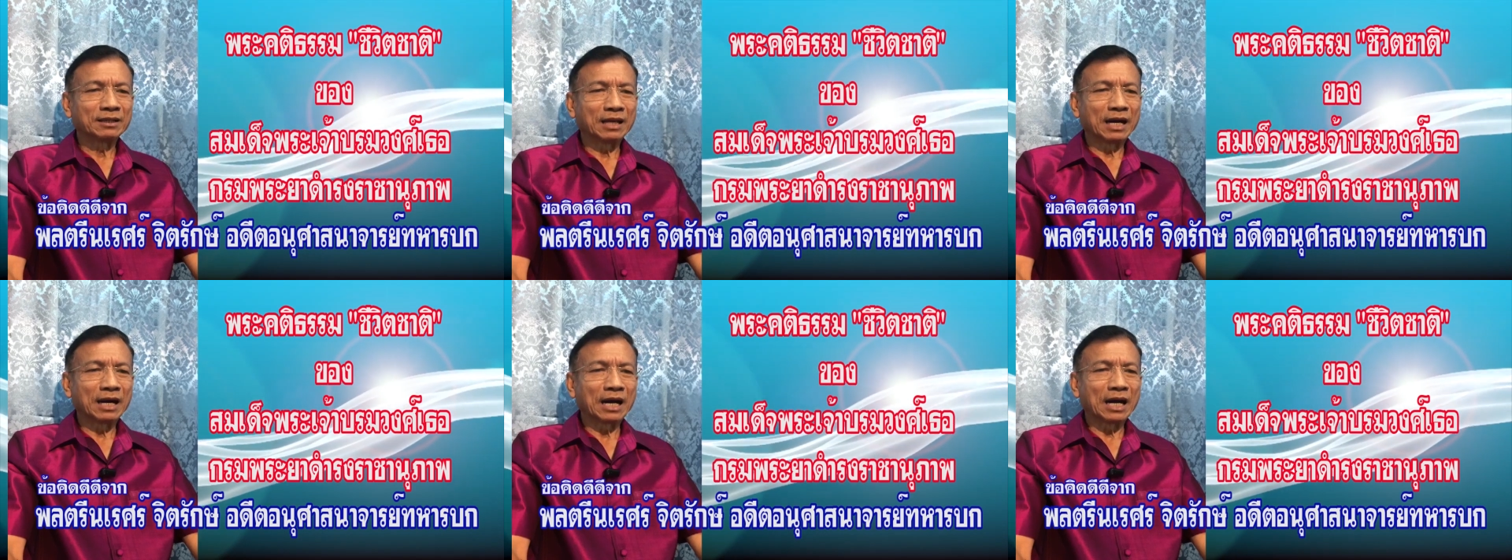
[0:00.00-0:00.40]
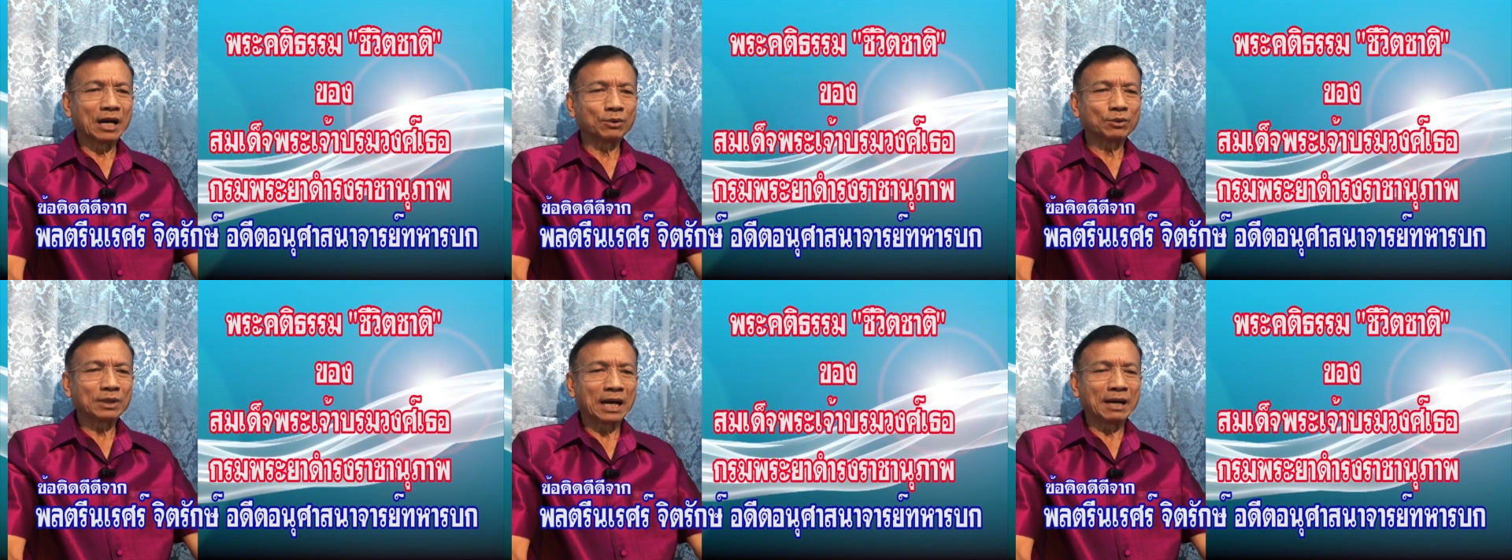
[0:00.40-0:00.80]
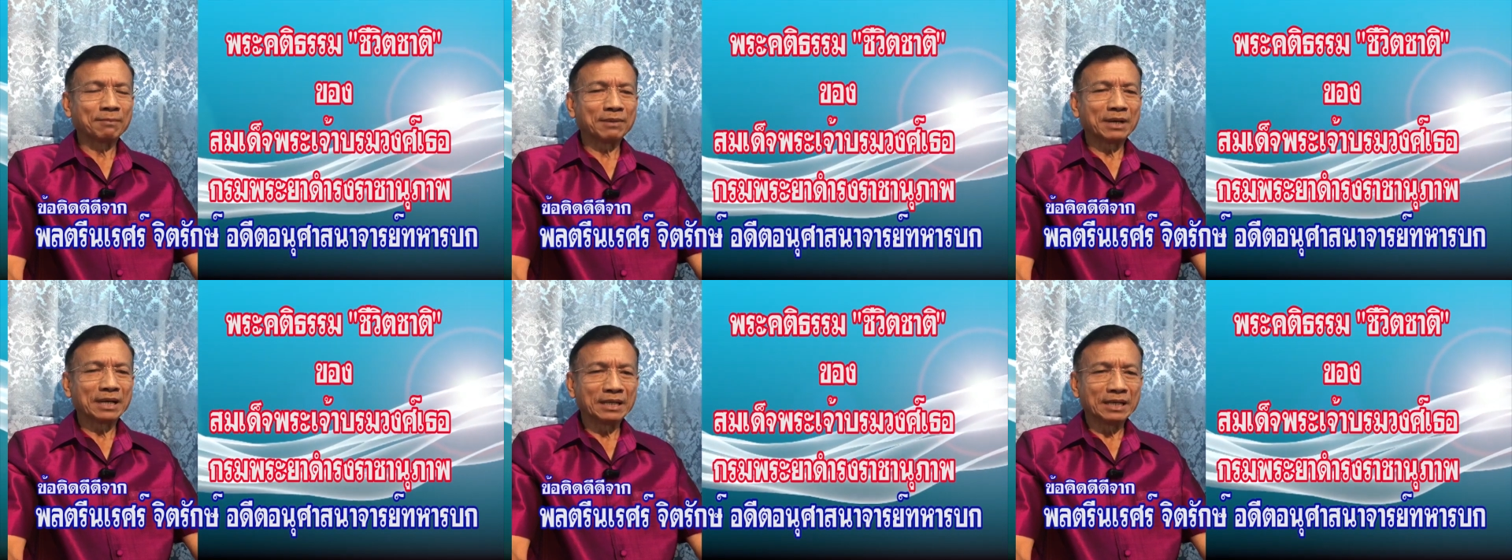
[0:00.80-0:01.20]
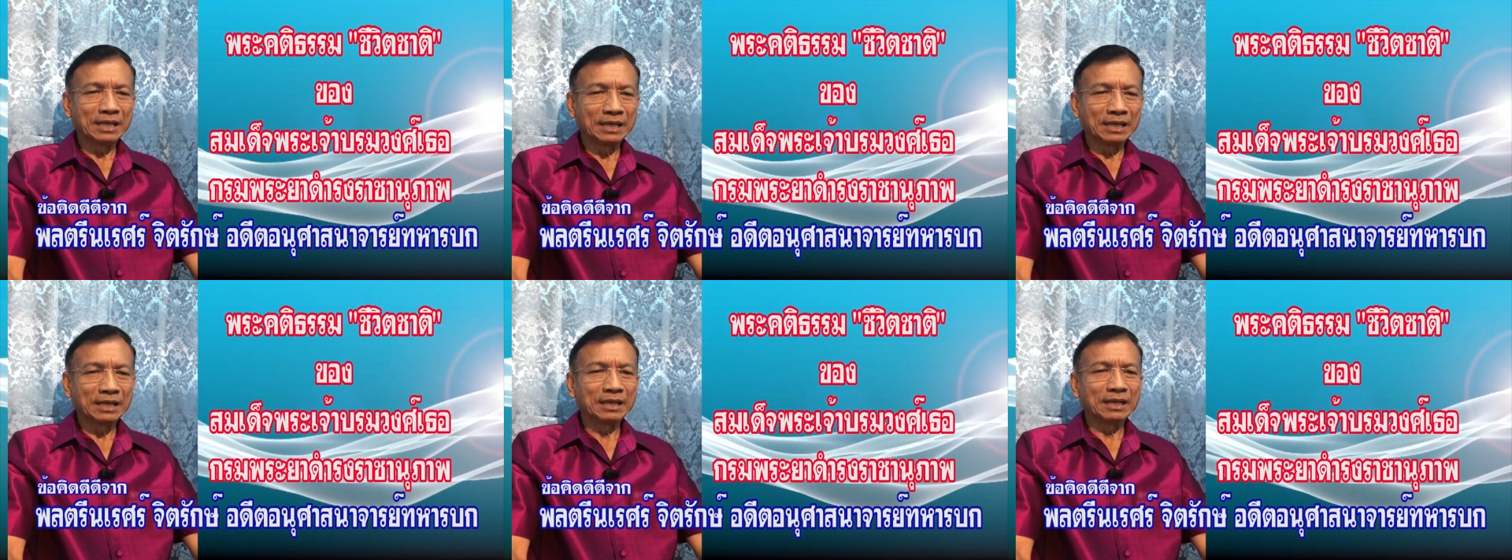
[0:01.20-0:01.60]
ถ้าเขาทำได้
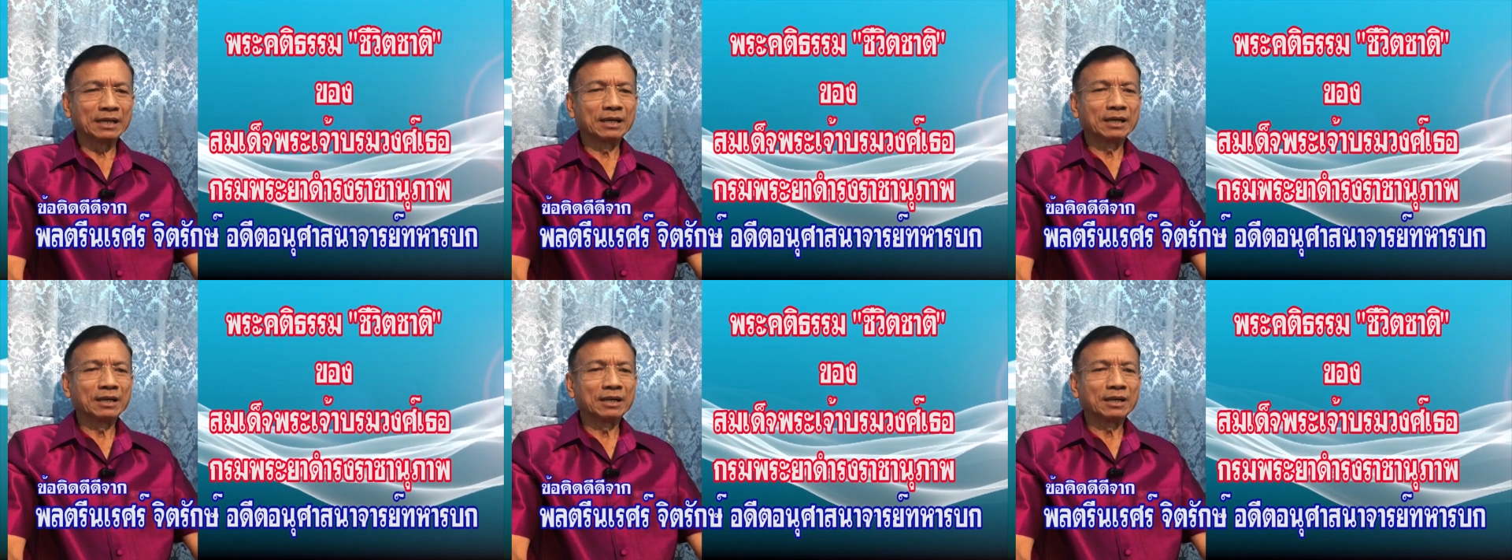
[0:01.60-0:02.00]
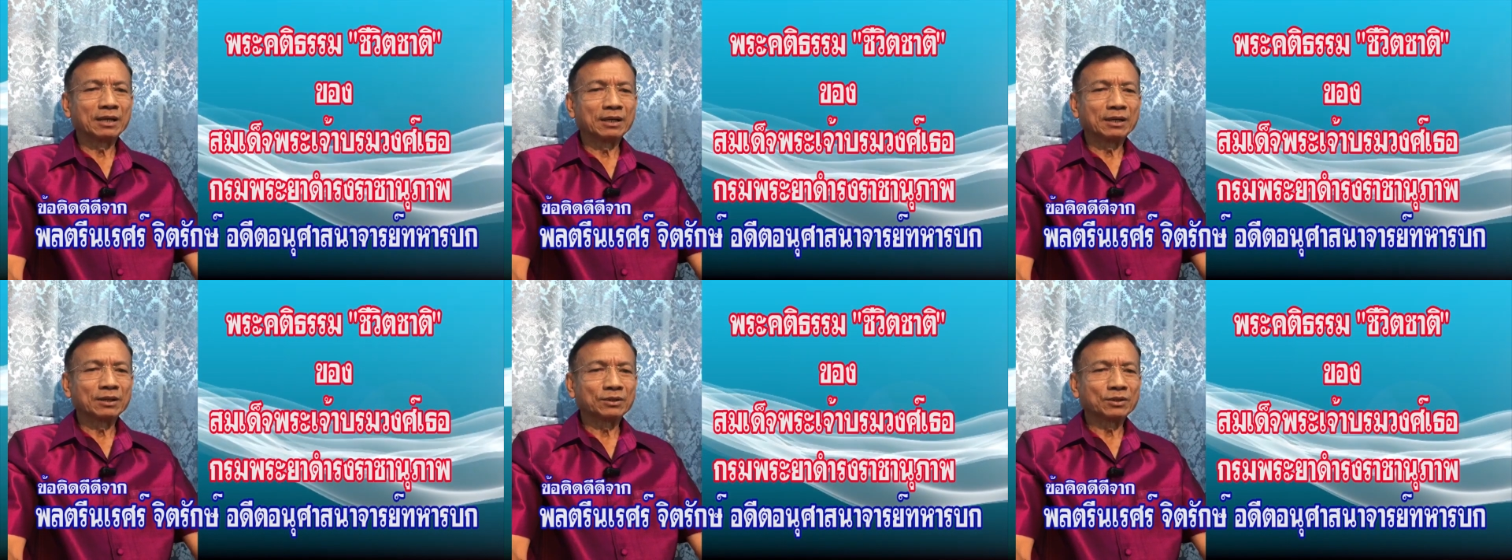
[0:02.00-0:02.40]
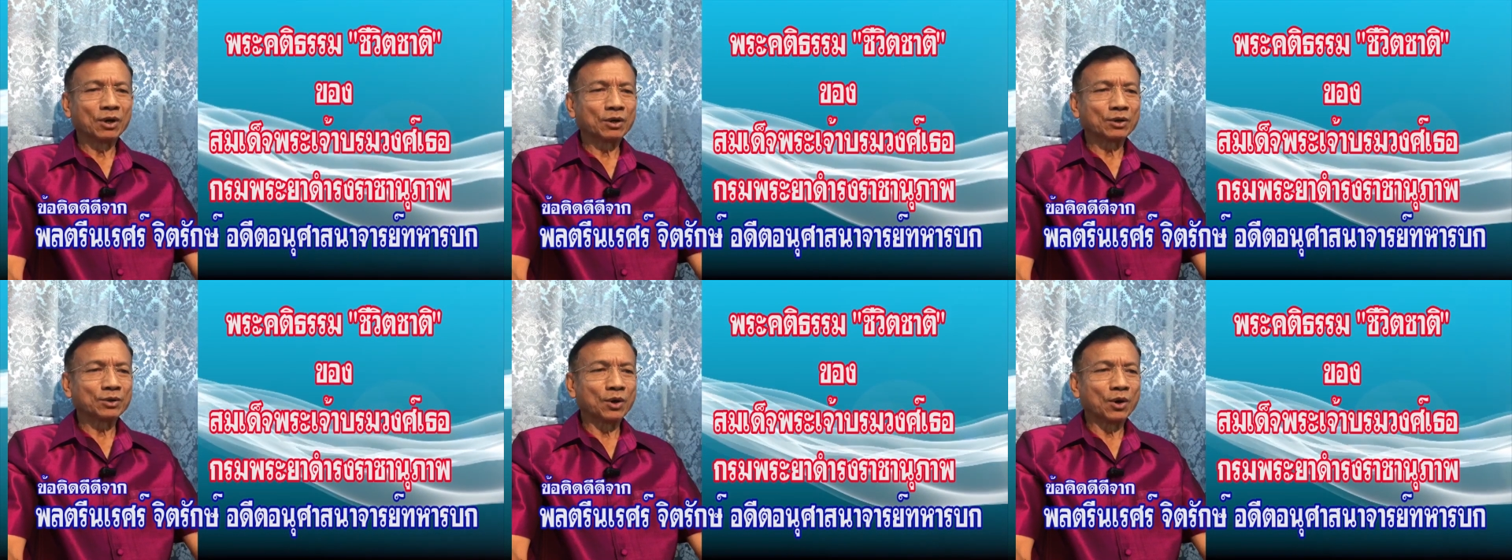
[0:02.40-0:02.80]
ดีต้อง